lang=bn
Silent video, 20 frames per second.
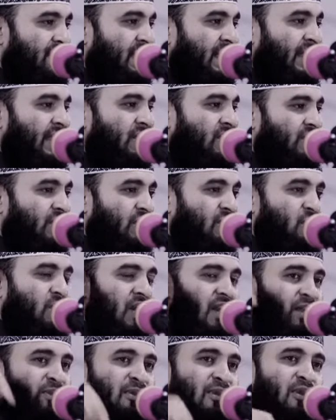পাখির কথা
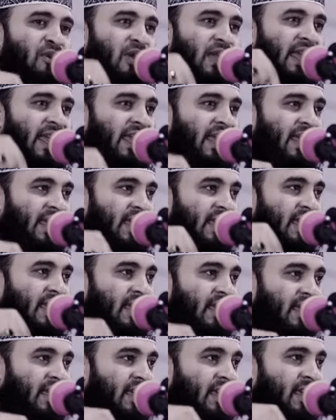কোরআনে বললো কে
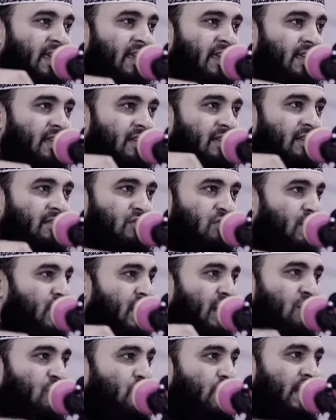
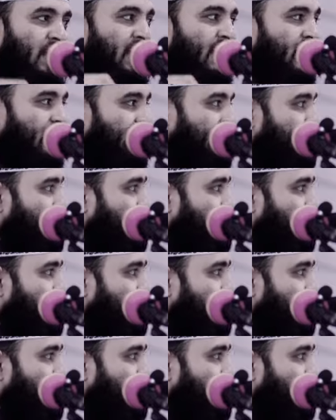সুবহানাল্লাহ কবেন না